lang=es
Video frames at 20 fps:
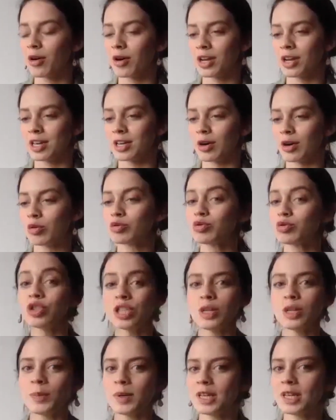eh, o un
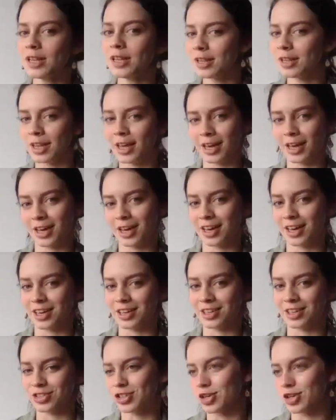símil
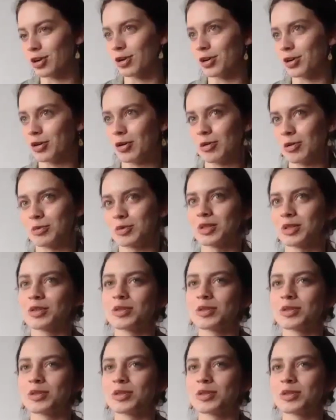de Sherlock Holmes.